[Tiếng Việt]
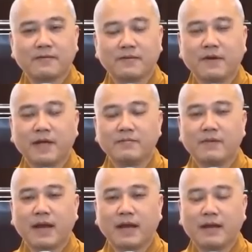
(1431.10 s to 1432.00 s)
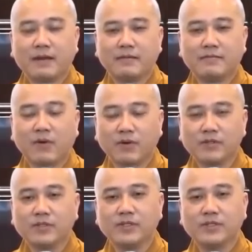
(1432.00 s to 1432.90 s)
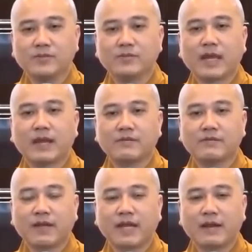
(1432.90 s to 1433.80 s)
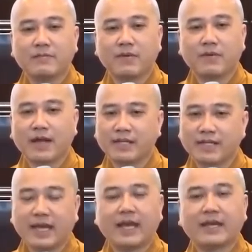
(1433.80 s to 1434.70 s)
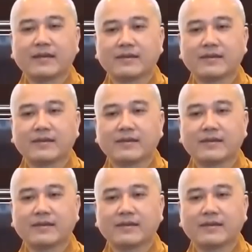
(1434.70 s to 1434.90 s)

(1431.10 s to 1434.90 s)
Vì vậy mà mỗi người chúng ta phải làm một hành giả.